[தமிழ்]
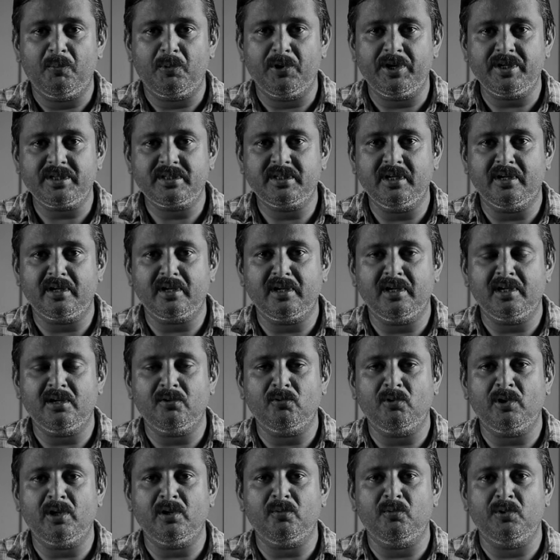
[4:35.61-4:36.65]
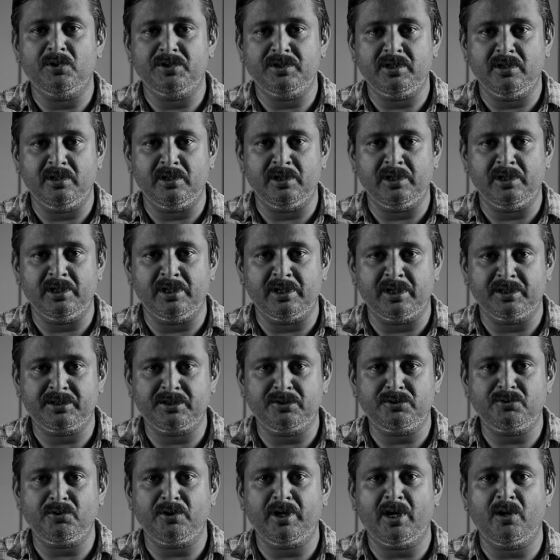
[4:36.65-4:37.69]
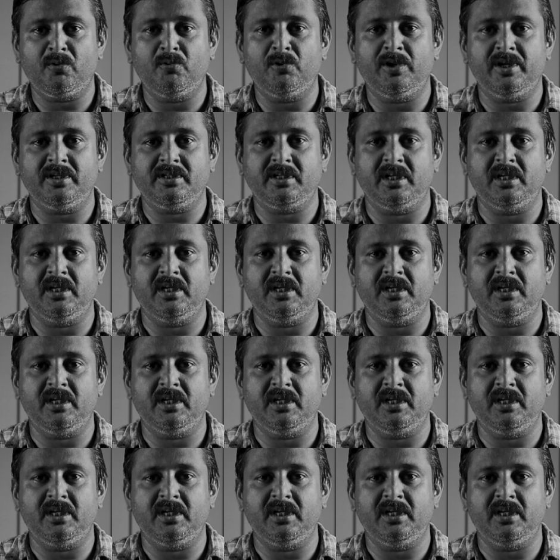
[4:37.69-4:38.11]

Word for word: போயஸ் கார்டனில் கூட ஒரு ரத்த சோகையை கூட